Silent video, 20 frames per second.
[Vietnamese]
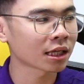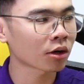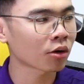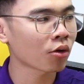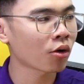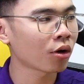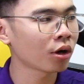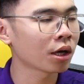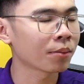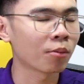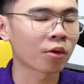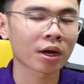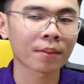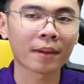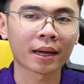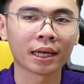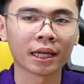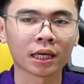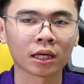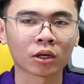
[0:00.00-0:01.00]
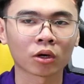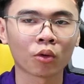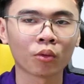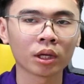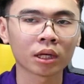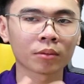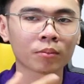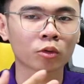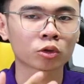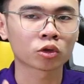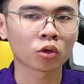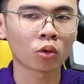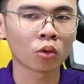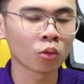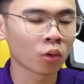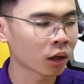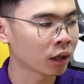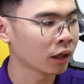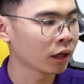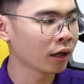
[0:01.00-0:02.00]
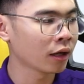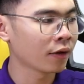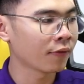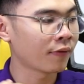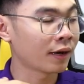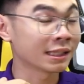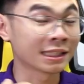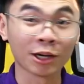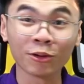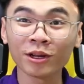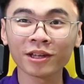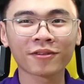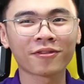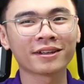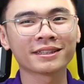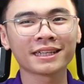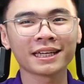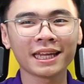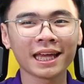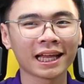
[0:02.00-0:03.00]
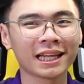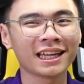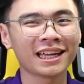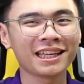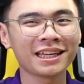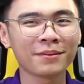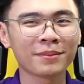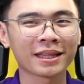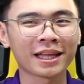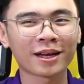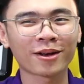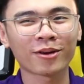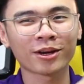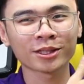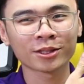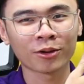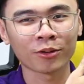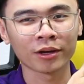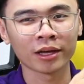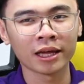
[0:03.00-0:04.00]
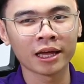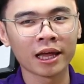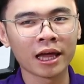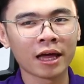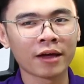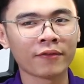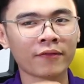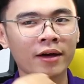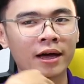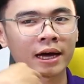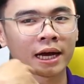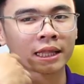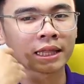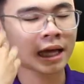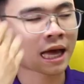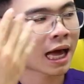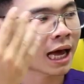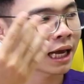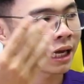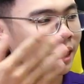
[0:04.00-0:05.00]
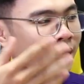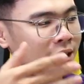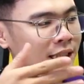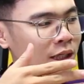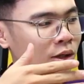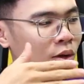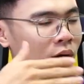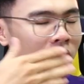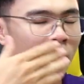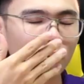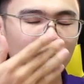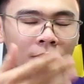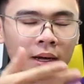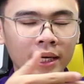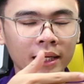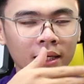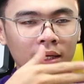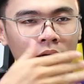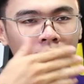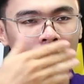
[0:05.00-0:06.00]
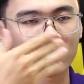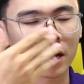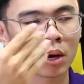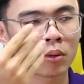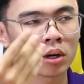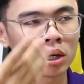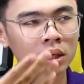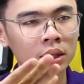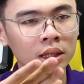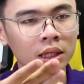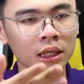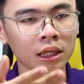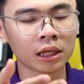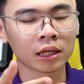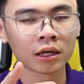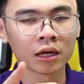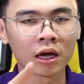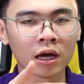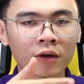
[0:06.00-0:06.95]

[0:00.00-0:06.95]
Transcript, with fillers: sẽ có được một cái màn hình cố định một chỗ luôn và giấu được phần dây điện như mình đã nói rồi và cái thứ hai là sẽ có các màn hình độc đáo hơn thì